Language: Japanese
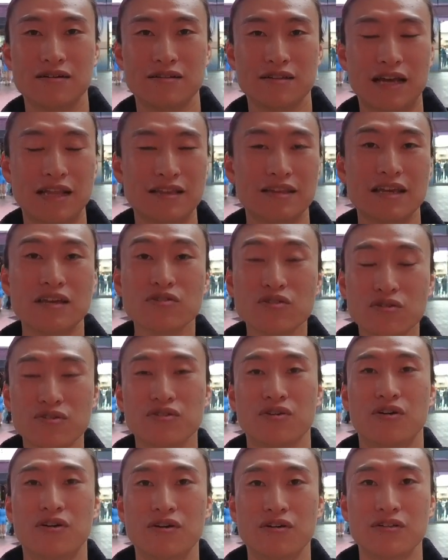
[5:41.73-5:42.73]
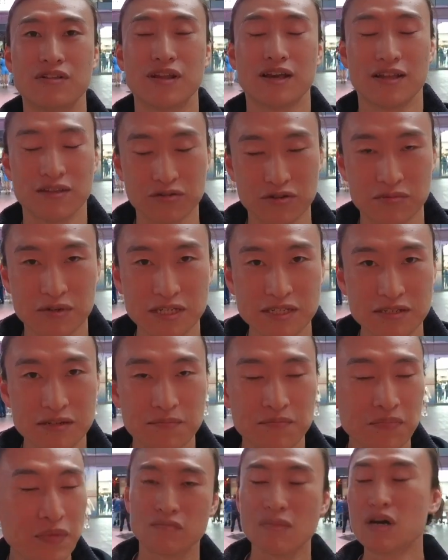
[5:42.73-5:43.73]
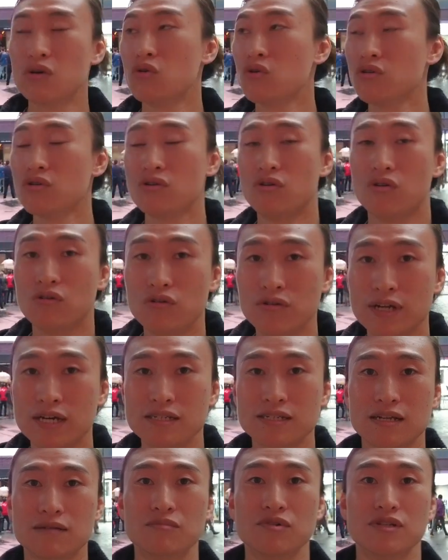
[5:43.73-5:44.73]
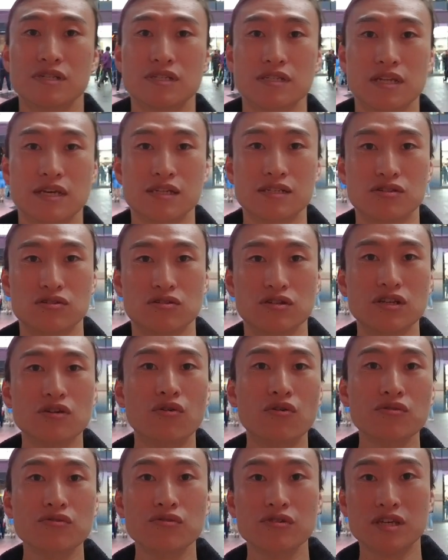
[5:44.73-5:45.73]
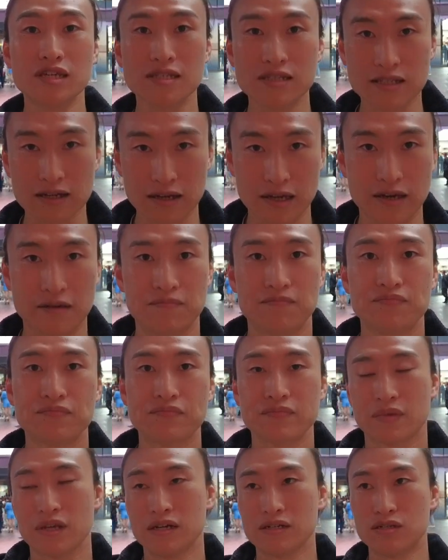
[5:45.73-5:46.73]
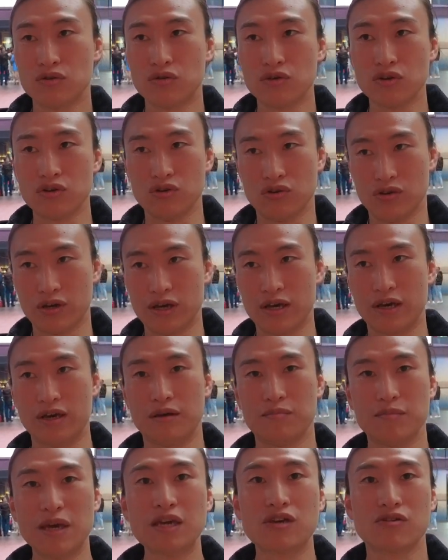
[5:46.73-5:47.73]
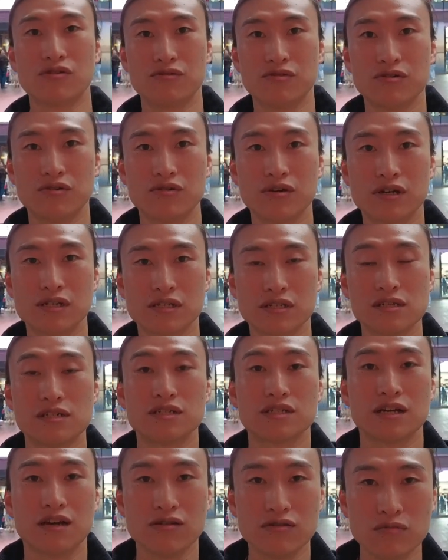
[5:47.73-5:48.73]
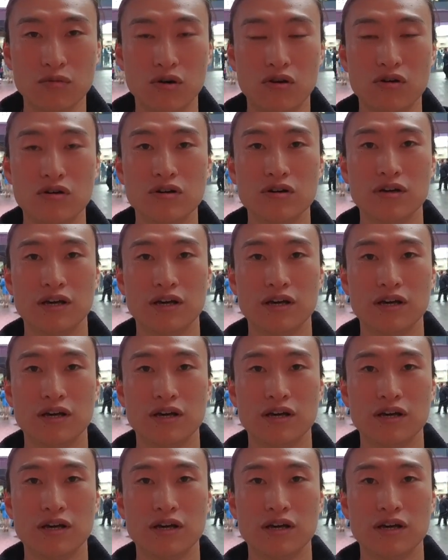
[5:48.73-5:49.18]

なっていくことを願っております、まあ、ここのオーナーさんもですねその日本の利き酒なんかそういう、え免許というかですね資格も、